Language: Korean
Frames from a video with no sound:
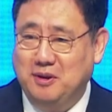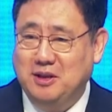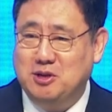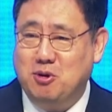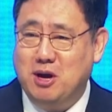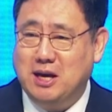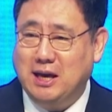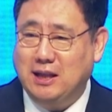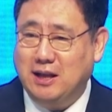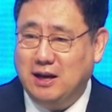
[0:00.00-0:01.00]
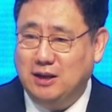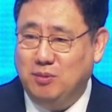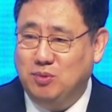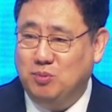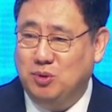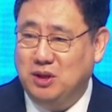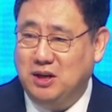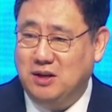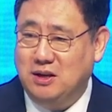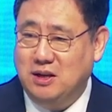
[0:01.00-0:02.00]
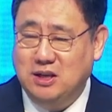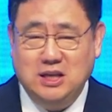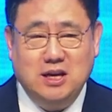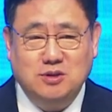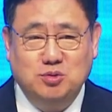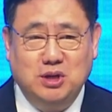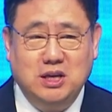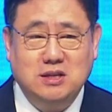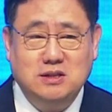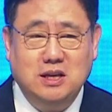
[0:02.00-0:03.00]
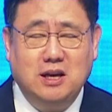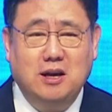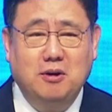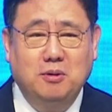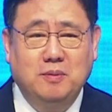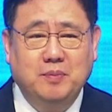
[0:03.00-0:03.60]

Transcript: 정확하게 다이 본문들을 이해할 수 있겠으니까요.